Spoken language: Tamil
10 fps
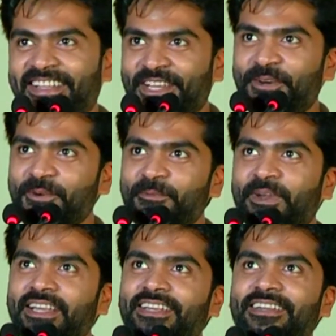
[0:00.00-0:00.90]
அதான்
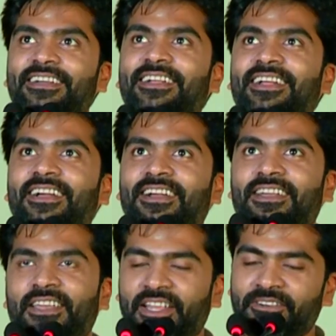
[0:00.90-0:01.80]
உண்மை
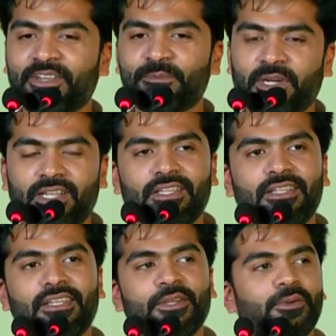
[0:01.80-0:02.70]
இறைவனுக்கு
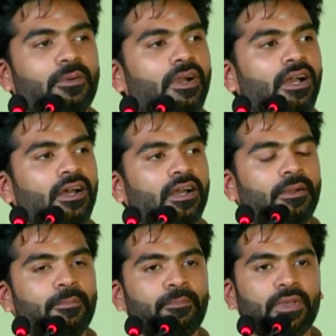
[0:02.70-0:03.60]
மட்டும்தான் தெரியும்
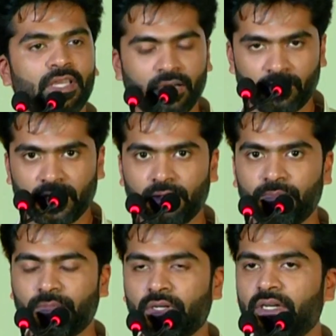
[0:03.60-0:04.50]
என்னோட
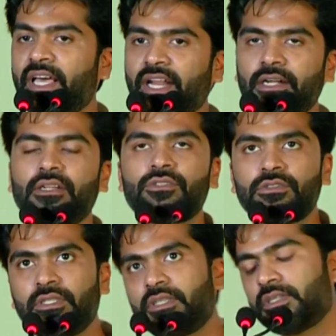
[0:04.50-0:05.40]
டைரக்டர்
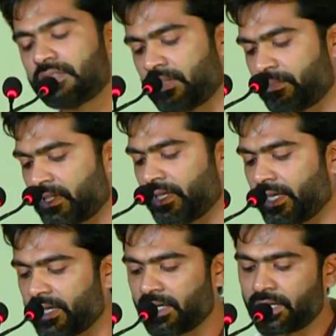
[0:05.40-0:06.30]
சுசீந்திரன் சார் பற்றி
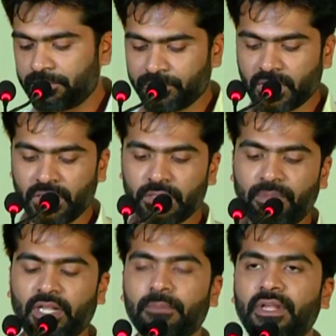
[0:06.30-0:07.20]
என்னன்னா இந்த
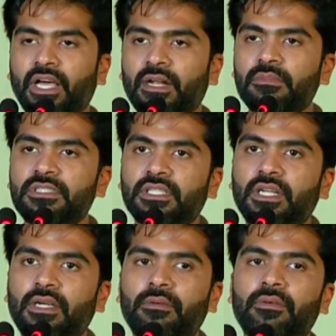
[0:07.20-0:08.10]
படம் எப்படி
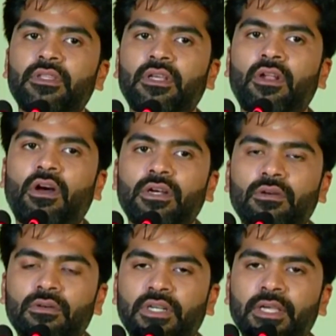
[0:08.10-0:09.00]
ஆரம்பிச்சதுன்னா இந்த
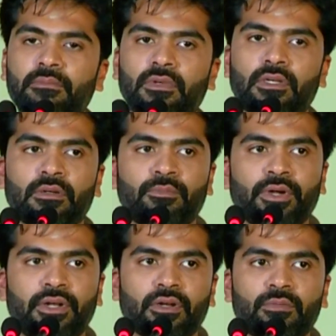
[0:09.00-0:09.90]
லாக்டவுன் டைம்
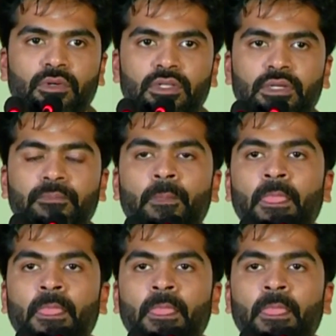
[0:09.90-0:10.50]
போயிட்டு இருக்கும்போது